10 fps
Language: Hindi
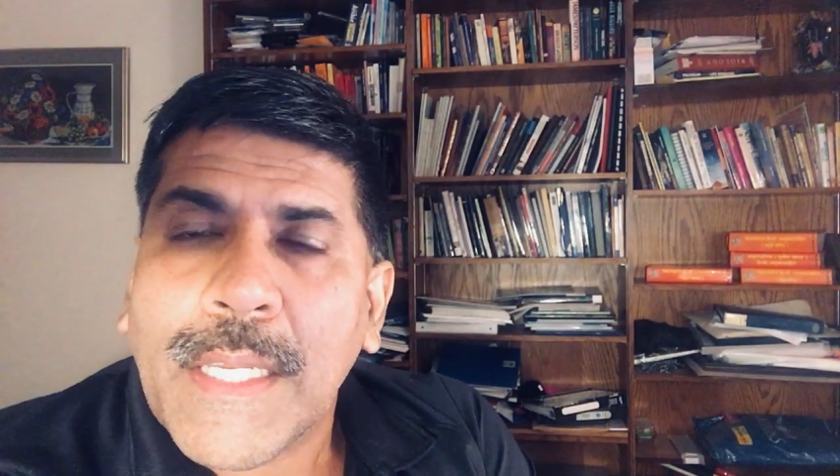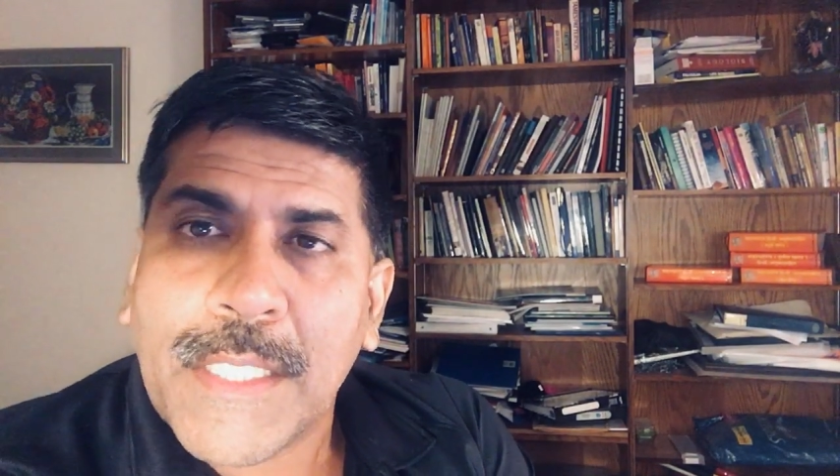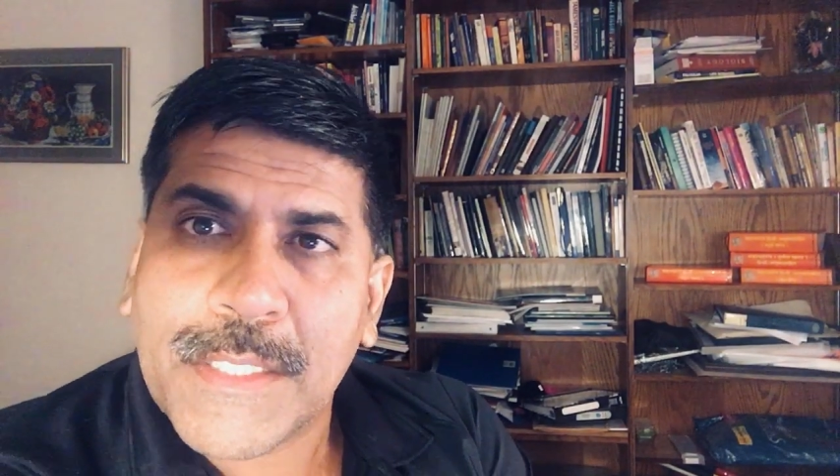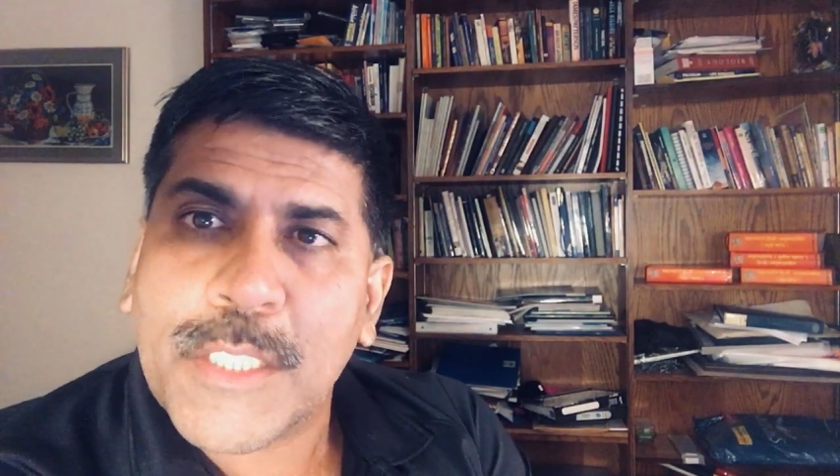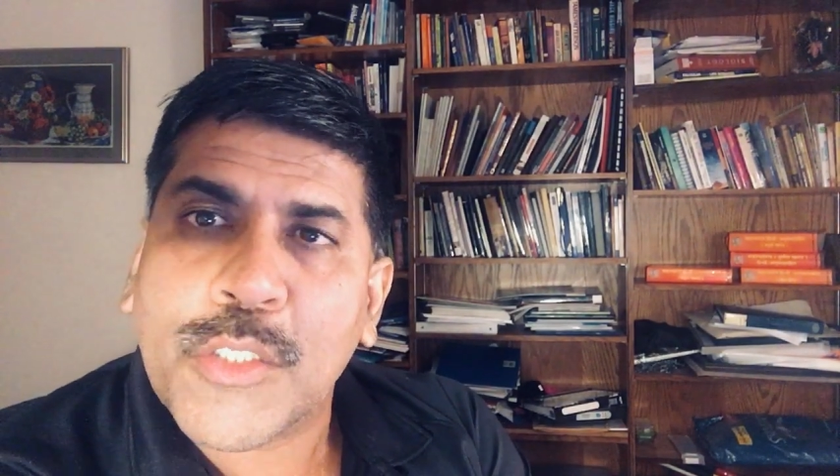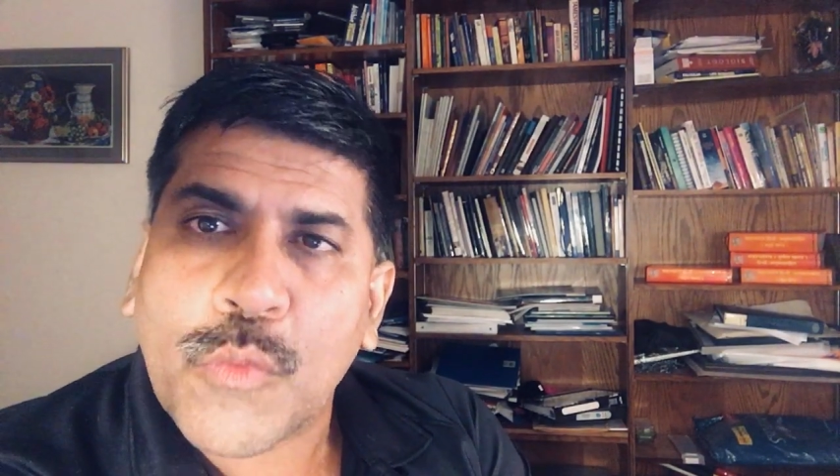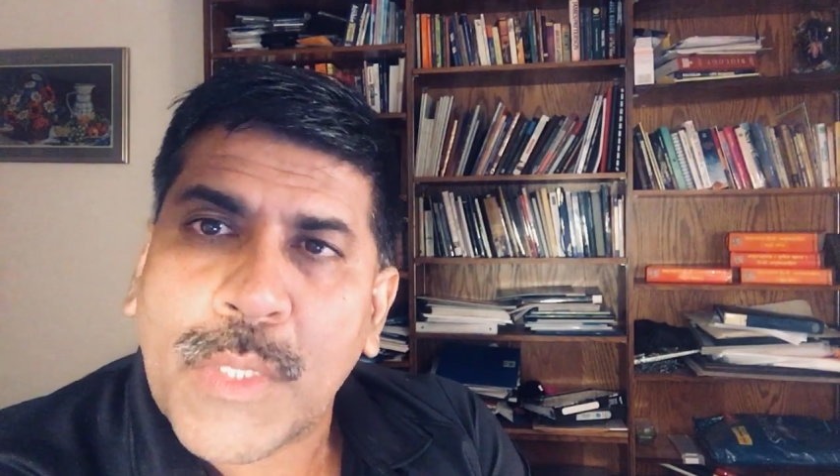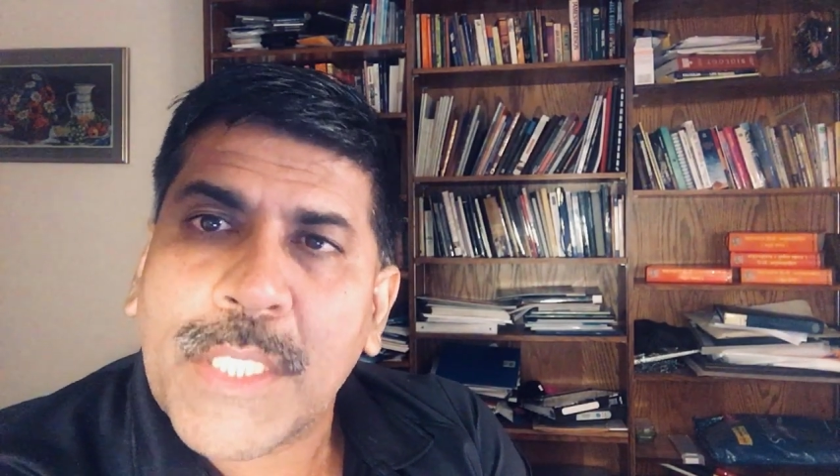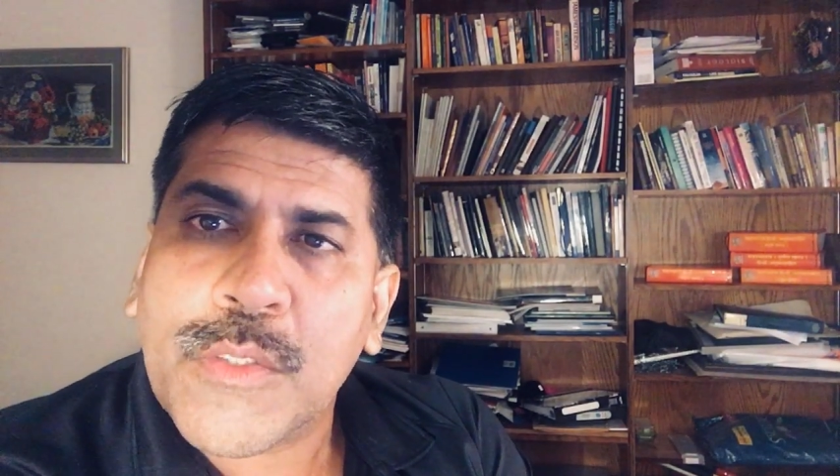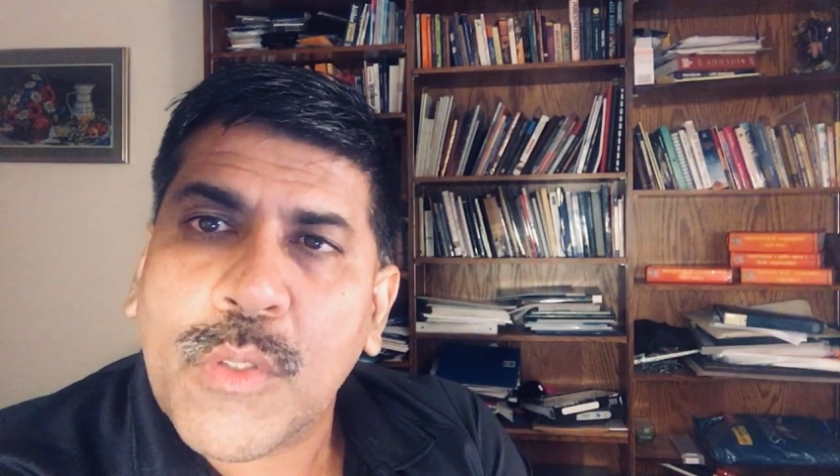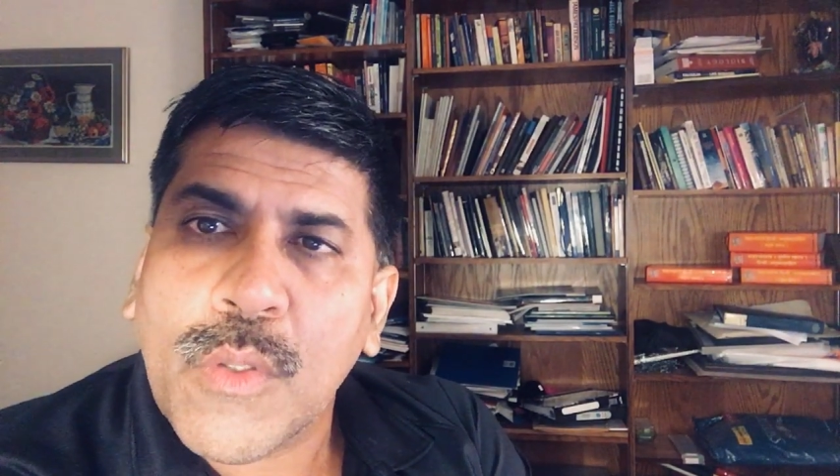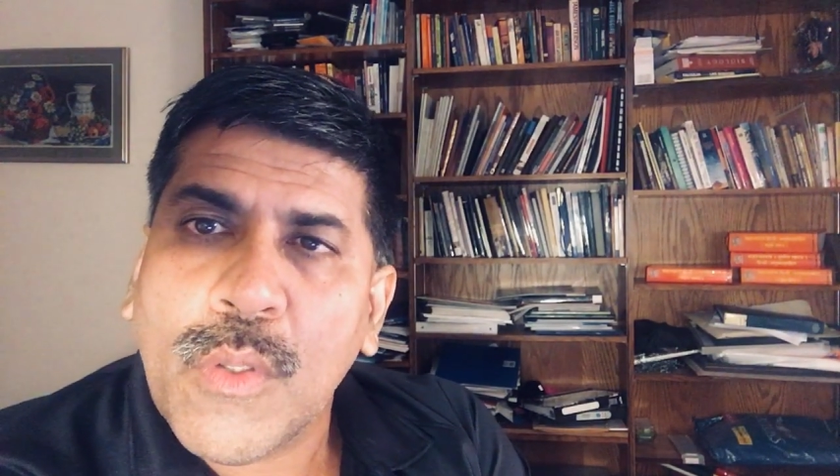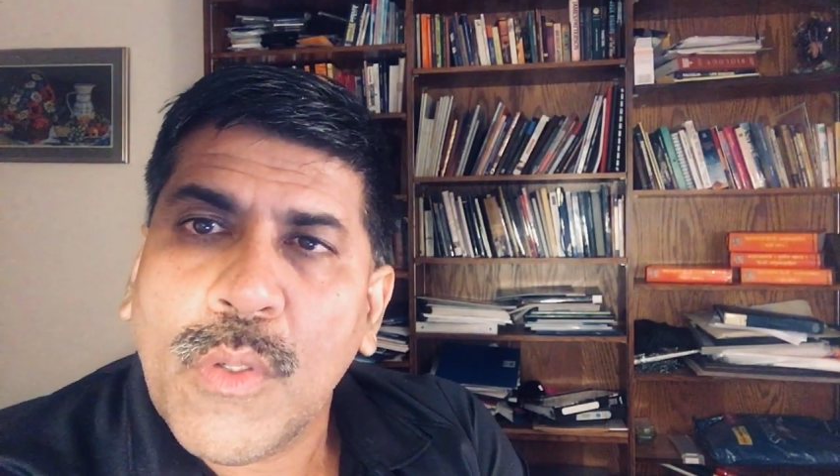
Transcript: इससे स्टूडेंट्स को